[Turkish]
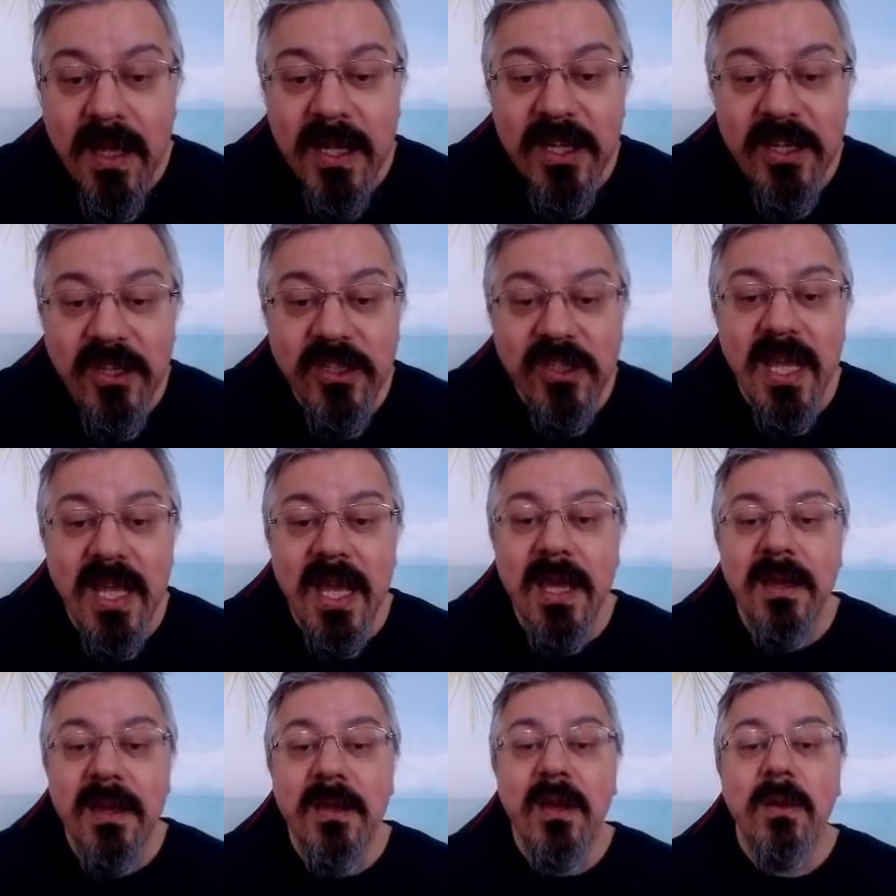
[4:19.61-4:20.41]

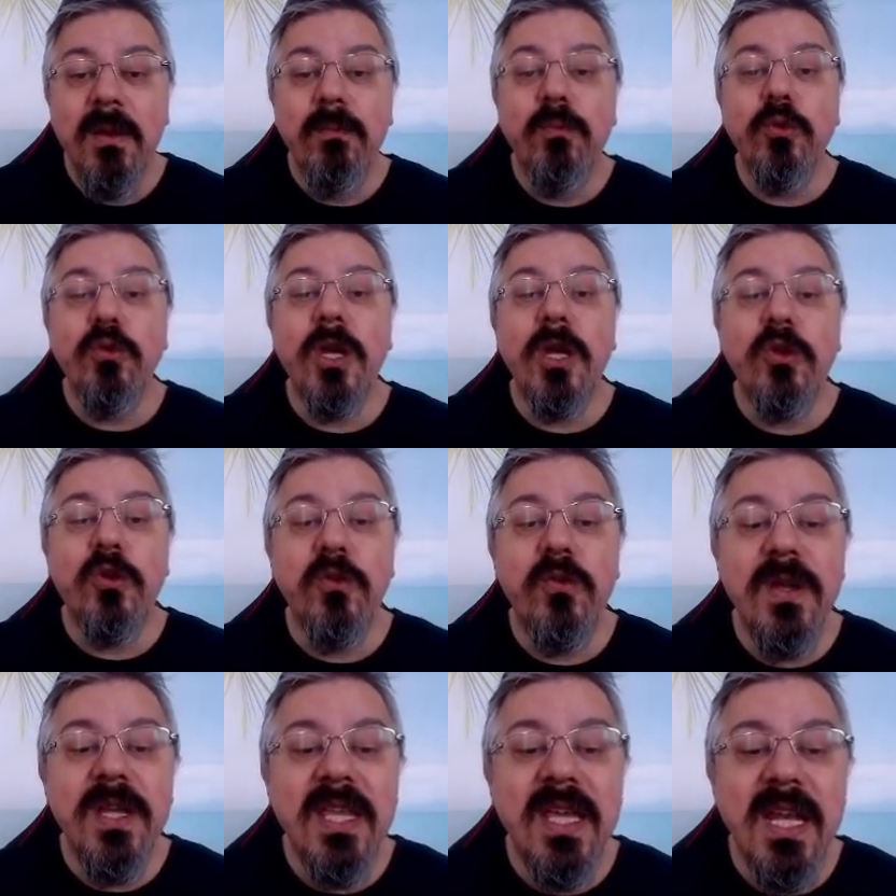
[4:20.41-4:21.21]
İşte buna
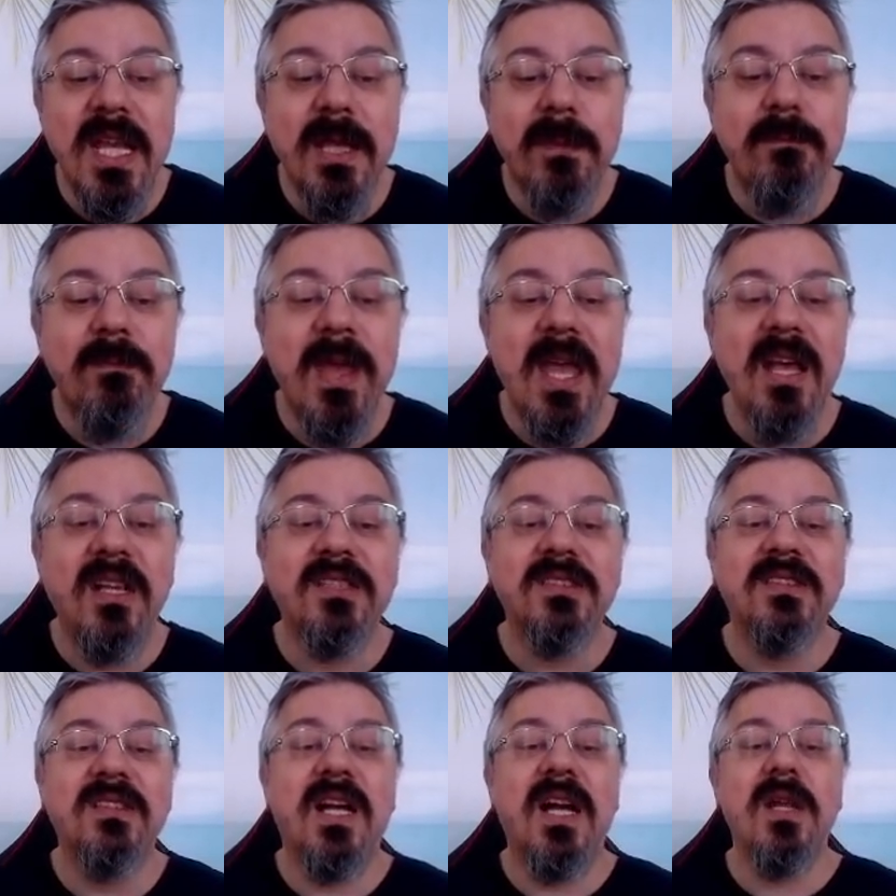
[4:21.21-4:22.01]
güvenerek
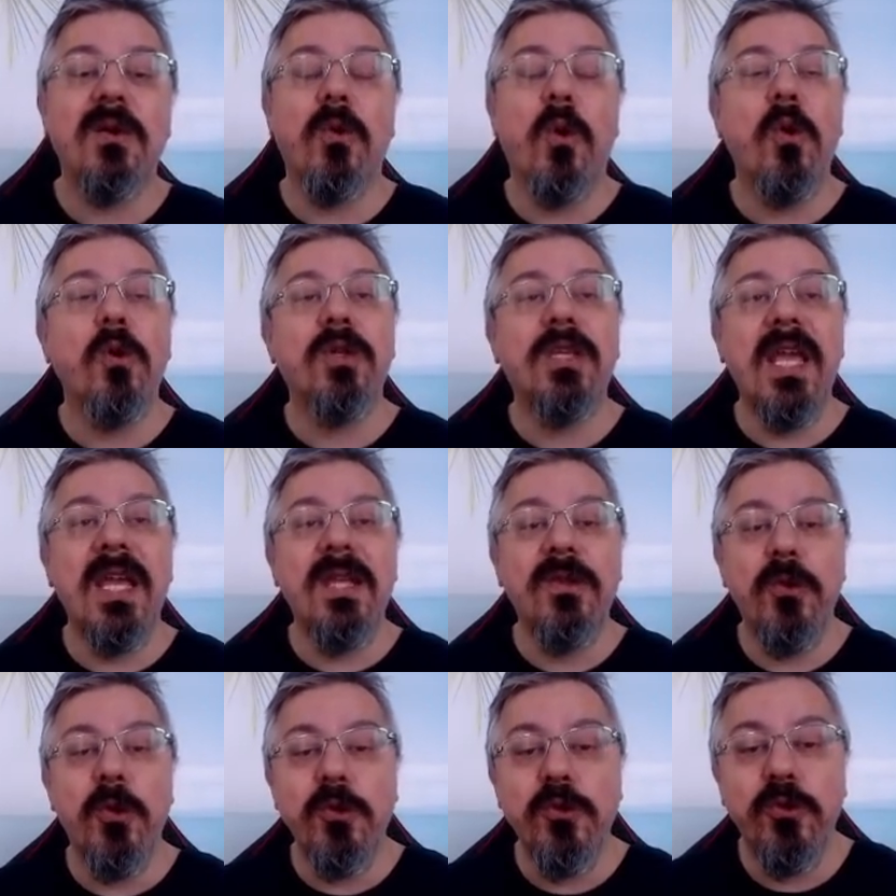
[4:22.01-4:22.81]
beyazlar o
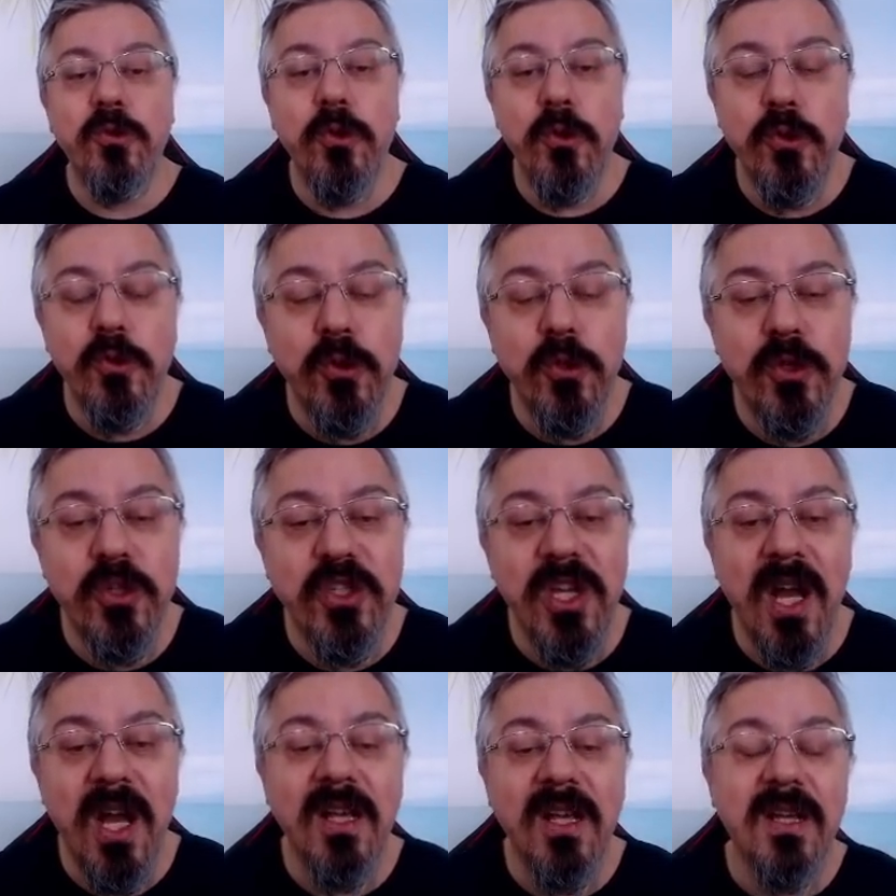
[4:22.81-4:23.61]
G4 sürüşünü
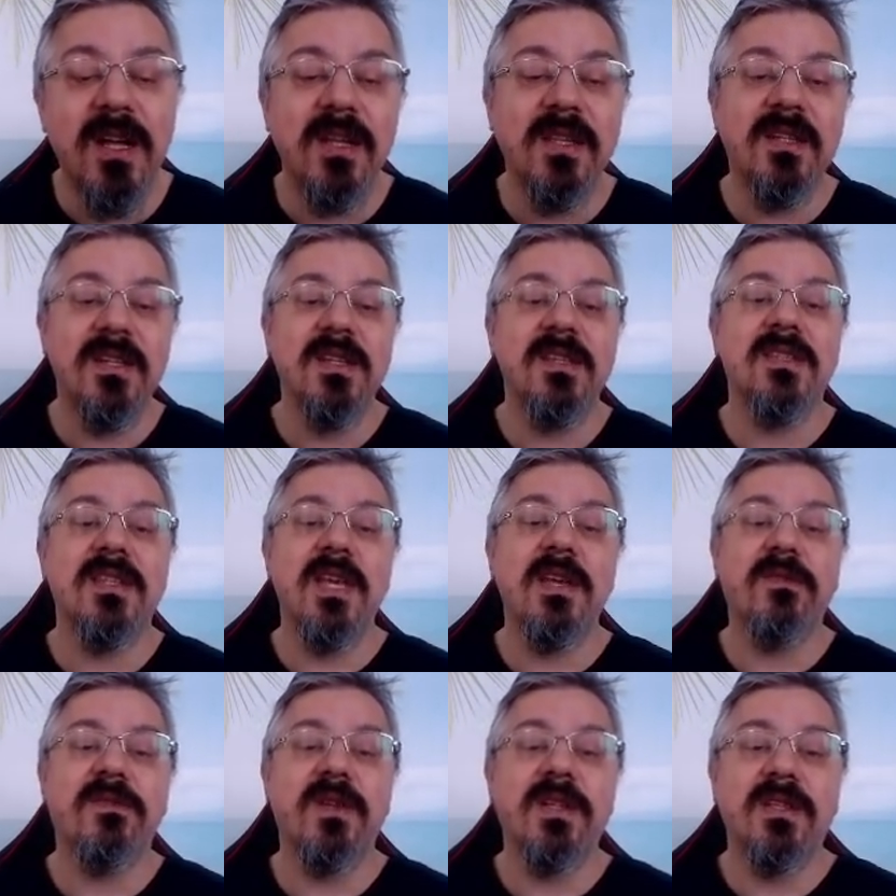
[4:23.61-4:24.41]
şah kanadını
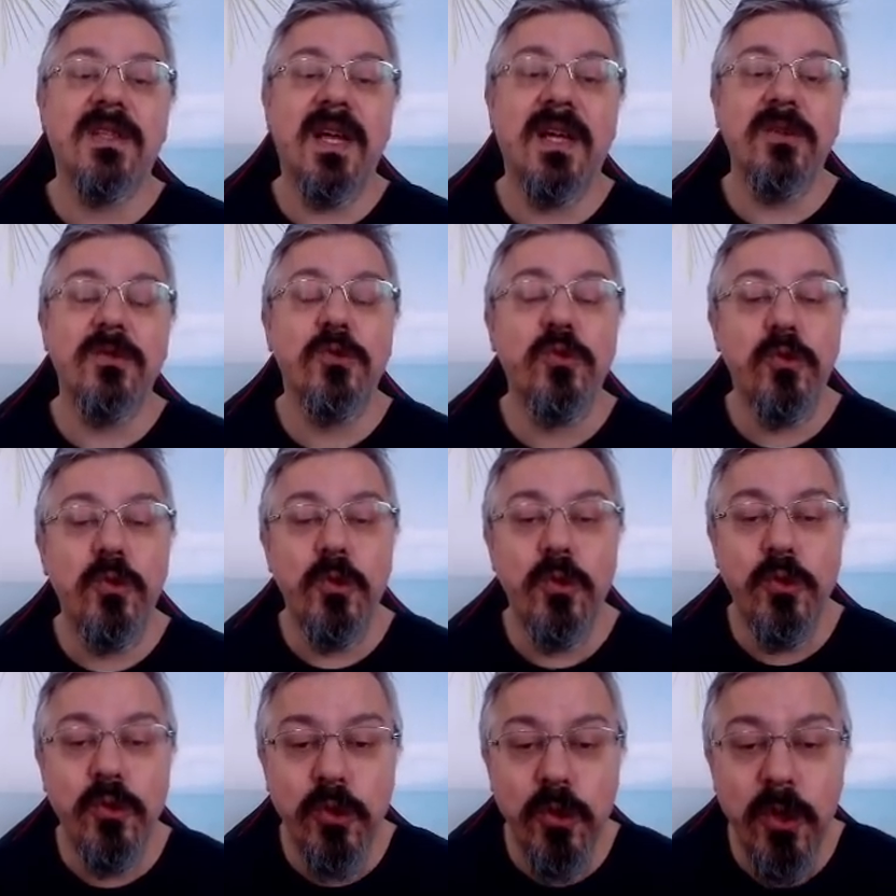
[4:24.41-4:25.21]
zayıflatan
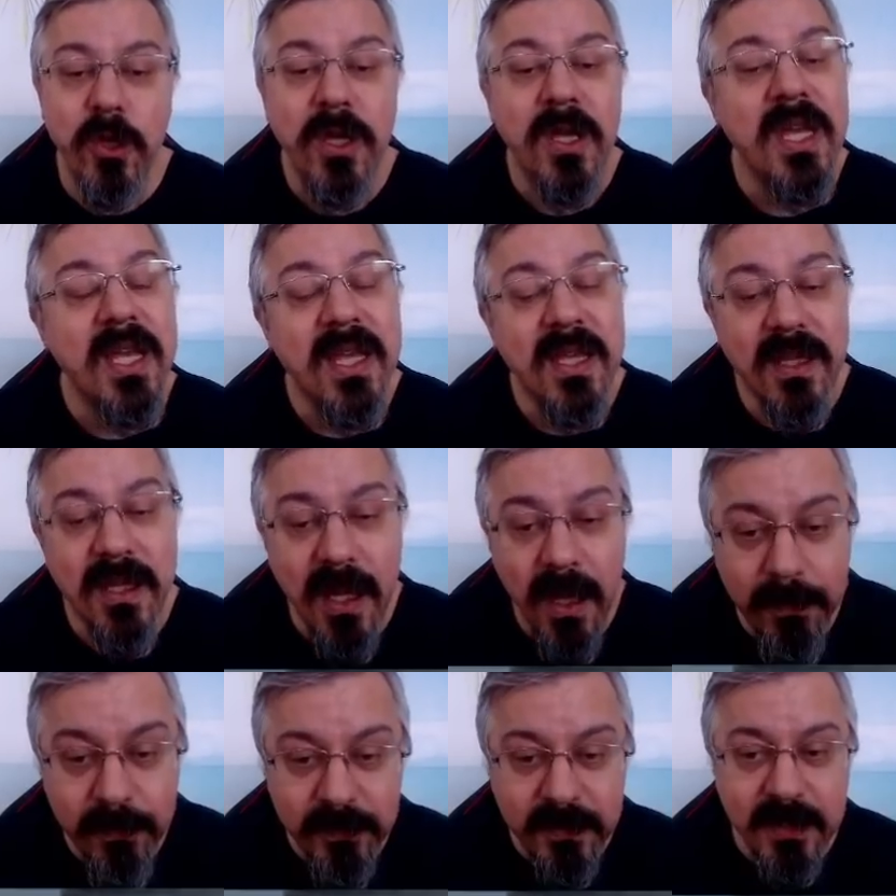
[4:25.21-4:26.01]
sürüşü
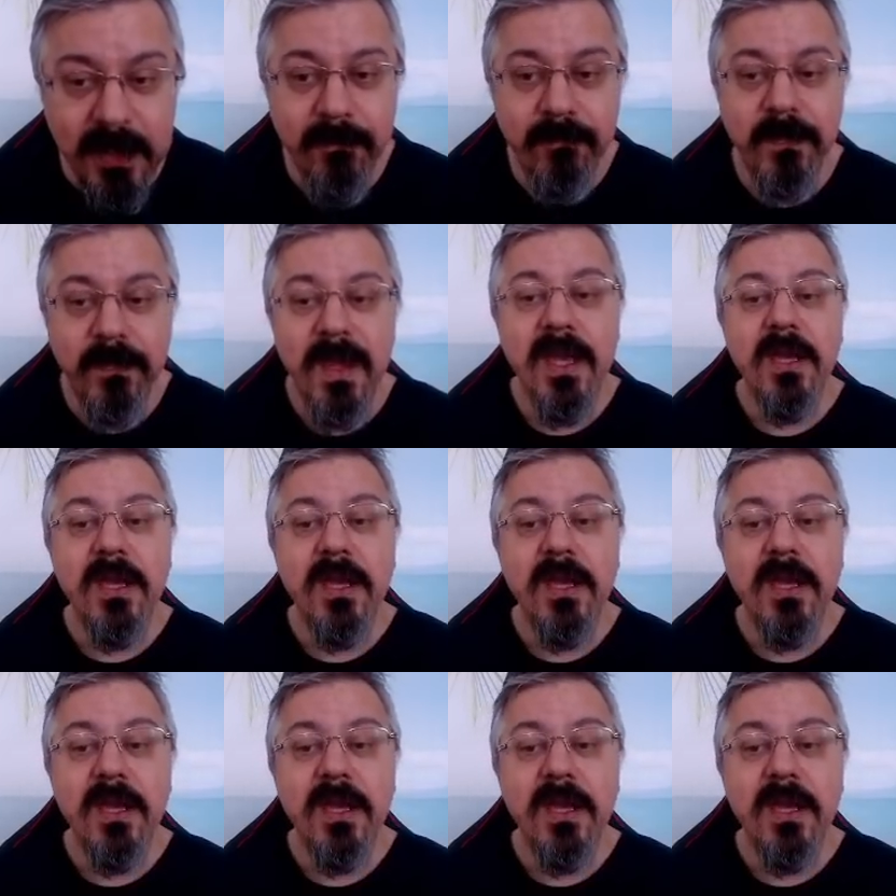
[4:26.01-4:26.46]
yaptı.